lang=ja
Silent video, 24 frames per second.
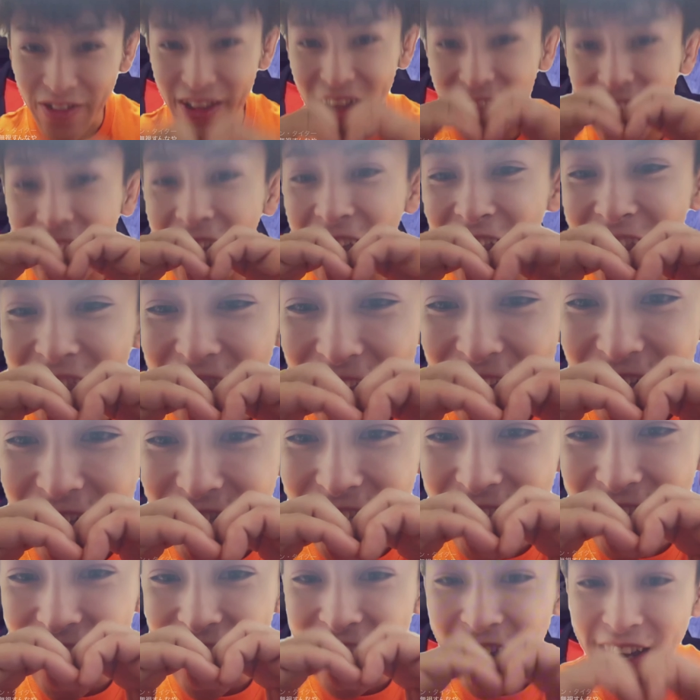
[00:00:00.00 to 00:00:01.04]
戦って、
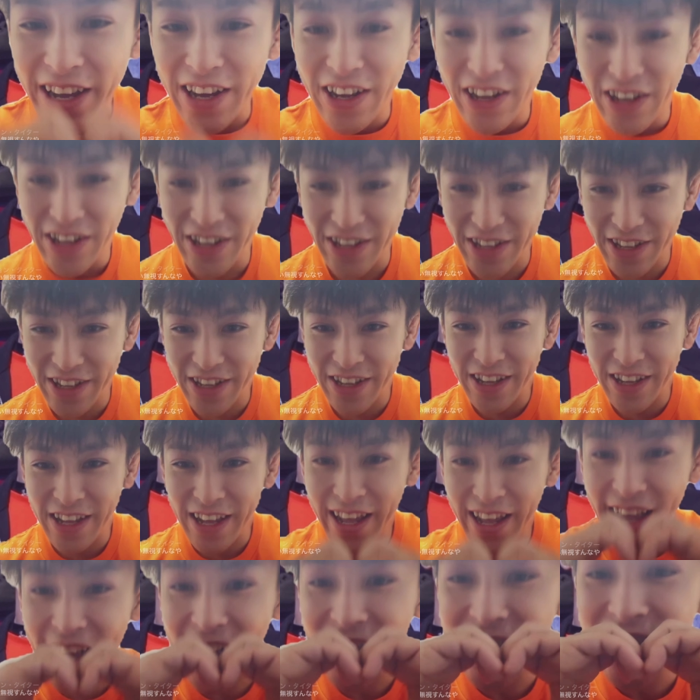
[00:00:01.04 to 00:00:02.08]
カズキング。
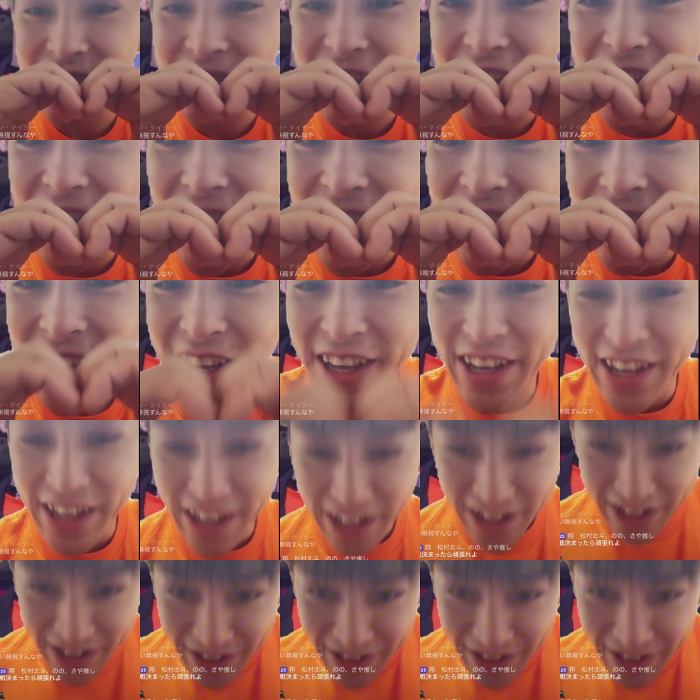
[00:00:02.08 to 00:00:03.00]
カズキング。